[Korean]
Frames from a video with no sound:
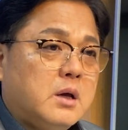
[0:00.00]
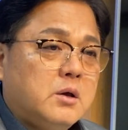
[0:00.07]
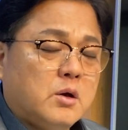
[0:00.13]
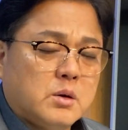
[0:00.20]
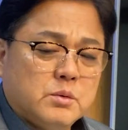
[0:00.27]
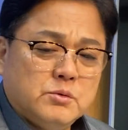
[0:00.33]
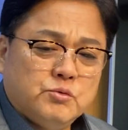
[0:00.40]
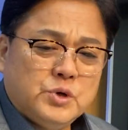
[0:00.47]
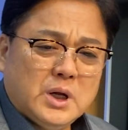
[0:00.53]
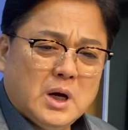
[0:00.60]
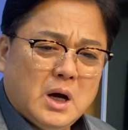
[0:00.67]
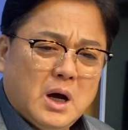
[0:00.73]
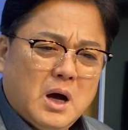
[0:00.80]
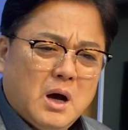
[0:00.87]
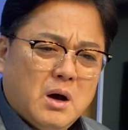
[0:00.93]
여러분
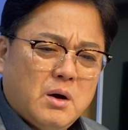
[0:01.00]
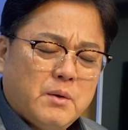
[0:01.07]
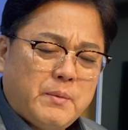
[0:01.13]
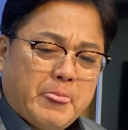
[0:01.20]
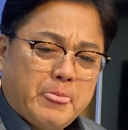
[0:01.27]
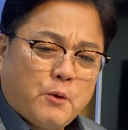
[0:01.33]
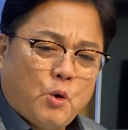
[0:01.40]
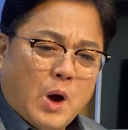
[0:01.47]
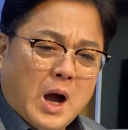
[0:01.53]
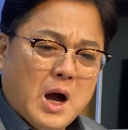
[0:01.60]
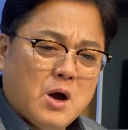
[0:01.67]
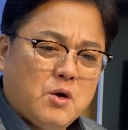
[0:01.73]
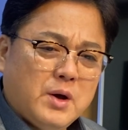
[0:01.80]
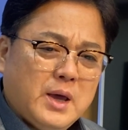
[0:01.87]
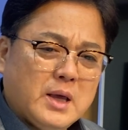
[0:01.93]
우리가
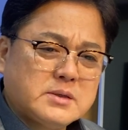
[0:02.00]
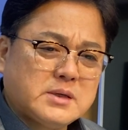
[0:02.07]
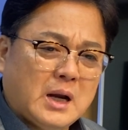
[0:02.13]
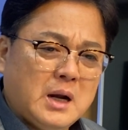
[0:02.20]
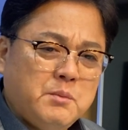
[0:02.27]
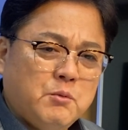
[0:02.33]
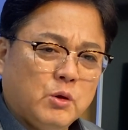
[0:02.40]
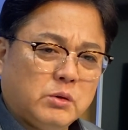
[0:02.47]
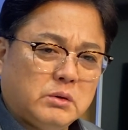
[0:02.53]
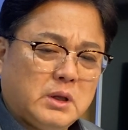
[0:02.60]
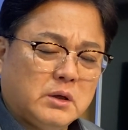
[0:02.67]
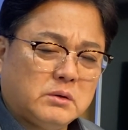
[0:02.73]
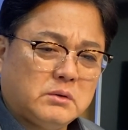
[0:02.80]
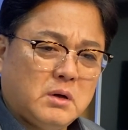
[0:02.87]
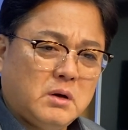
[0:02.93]
과거에
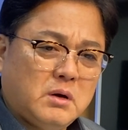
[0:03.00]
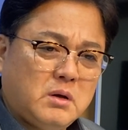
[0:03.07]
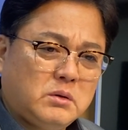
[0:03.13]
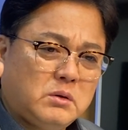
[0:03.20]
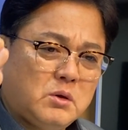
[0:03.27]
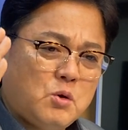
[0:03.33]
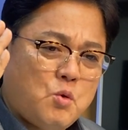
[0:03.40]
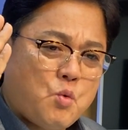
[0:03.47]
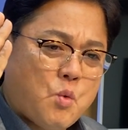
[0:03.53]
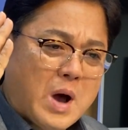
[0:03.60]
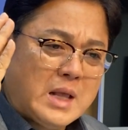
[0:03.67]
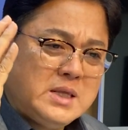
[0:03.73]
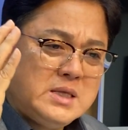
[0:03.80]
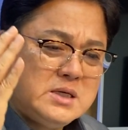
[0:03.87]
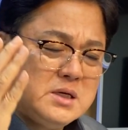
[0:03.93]
잘못되었던 것들을
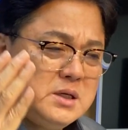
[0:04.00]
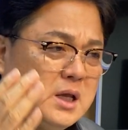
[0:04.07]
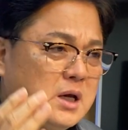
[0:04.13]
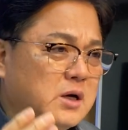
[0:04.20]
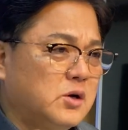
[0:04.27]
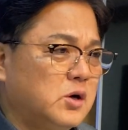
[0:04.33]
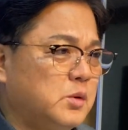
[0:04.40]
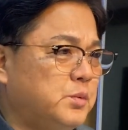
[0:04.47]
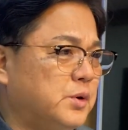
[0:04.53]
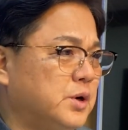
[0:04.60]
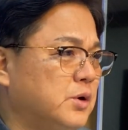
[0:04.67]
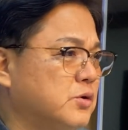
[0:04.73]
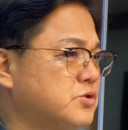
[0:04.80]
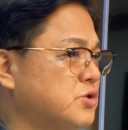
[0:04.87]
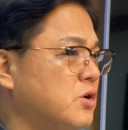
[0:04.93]
완전히
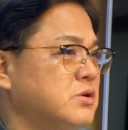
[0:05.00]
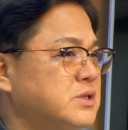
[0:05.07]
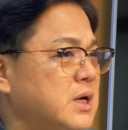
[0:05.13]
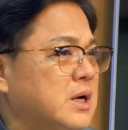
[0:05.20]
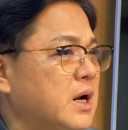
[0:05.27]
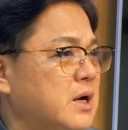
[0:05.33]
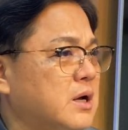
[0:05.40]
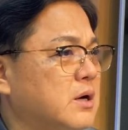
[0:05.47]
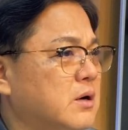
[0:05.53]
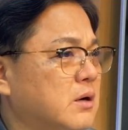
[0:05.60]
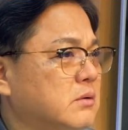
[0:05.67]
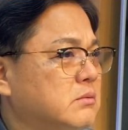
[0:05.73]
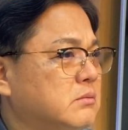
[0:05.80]
끊어버리고 청산하는 것.